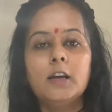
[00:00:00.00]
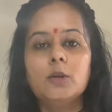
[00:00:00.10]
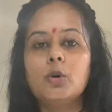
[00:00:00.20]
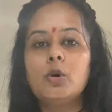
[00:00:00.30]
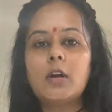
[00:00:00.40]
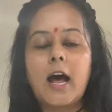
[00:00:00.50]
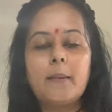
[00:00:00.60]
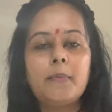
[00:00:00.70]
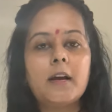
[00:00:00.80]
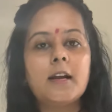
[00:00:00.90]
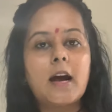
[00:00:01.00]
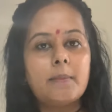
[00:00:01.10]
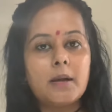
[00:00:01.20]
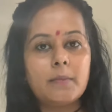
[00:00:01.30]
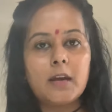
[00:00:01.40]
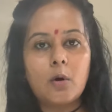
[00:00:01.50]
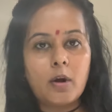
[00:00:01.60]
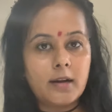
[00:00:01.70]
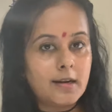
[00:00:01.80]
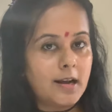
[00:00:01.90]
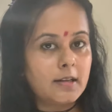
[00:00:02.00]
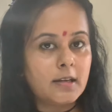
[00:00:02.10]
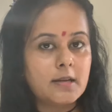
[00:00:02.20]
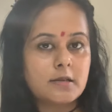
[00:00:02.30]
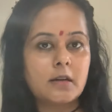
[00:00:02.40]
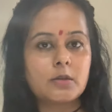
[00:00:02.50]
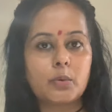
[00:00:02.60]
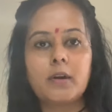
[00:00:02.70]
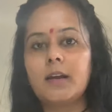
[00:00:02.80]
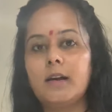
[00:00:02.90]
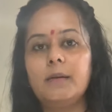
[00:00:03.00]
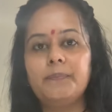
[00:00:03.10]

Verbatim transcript: तो आप अगर नाभि में ऑयल डालते हैं सरसों का या